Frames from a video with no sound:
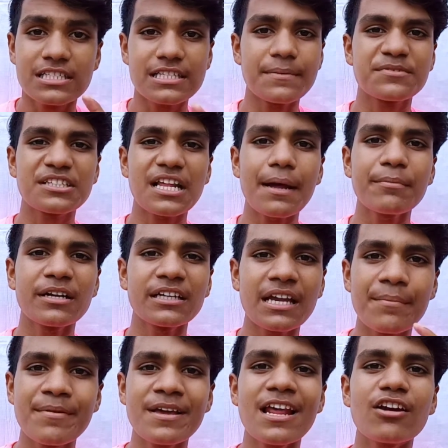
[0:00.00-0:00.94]
सब्सक्राइब
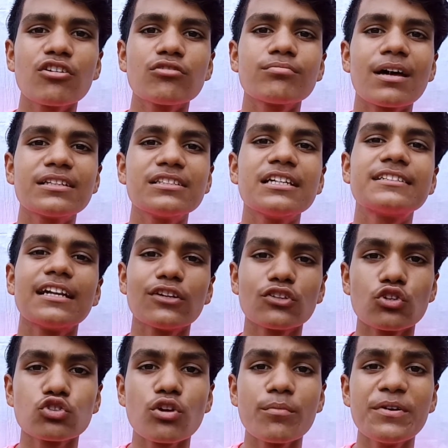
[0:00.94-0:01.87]
करके बेलाइकन दबा दिए
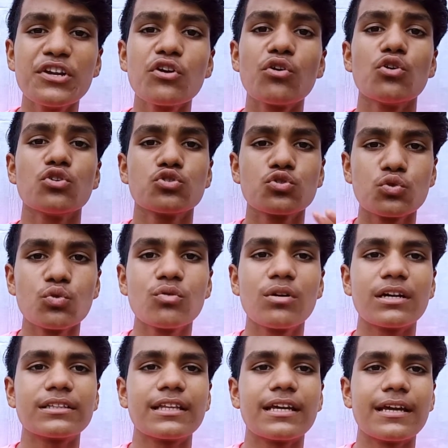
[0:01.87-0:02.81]
चलो दोस्तों वीडियो को शुरू
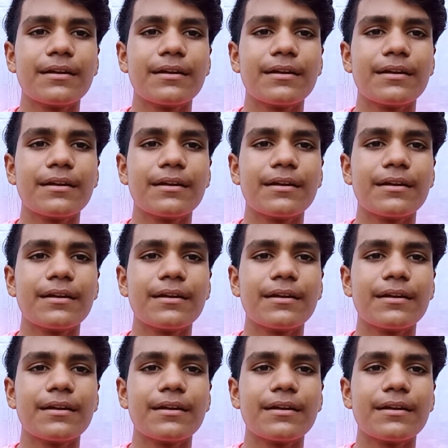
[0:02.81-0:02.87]
करते